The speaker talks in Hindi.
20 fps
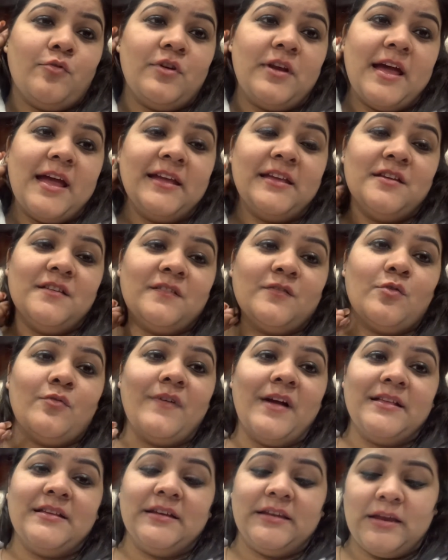बोला है कि इसको
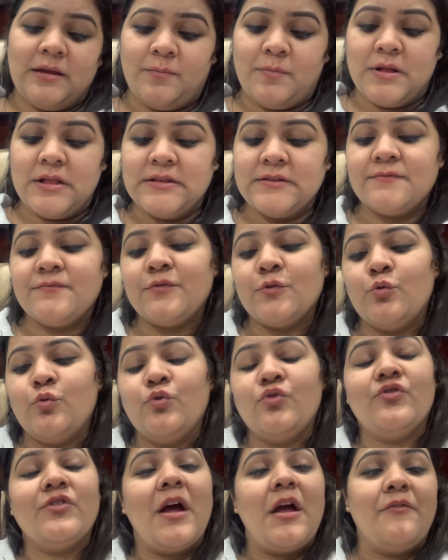वेजिटेबल्स
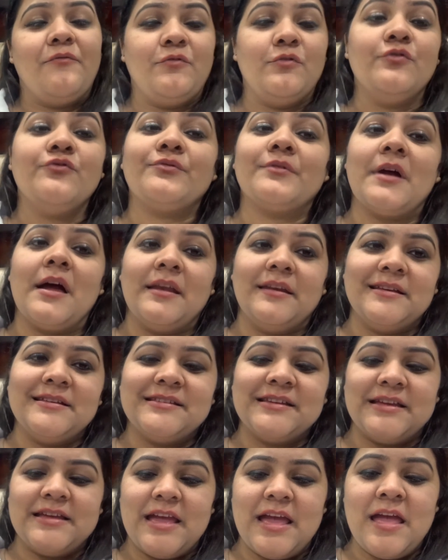फ्रूट ड्राई फ्रूट्स खाने
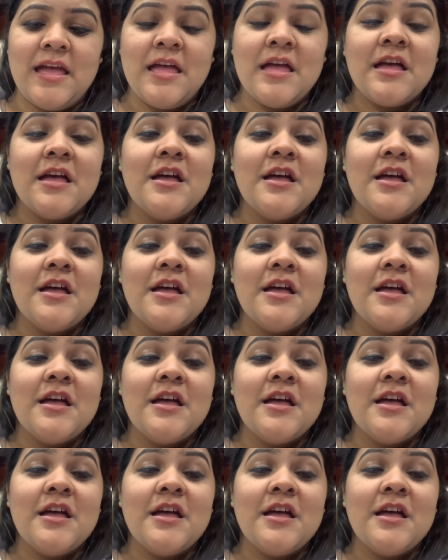चाहिए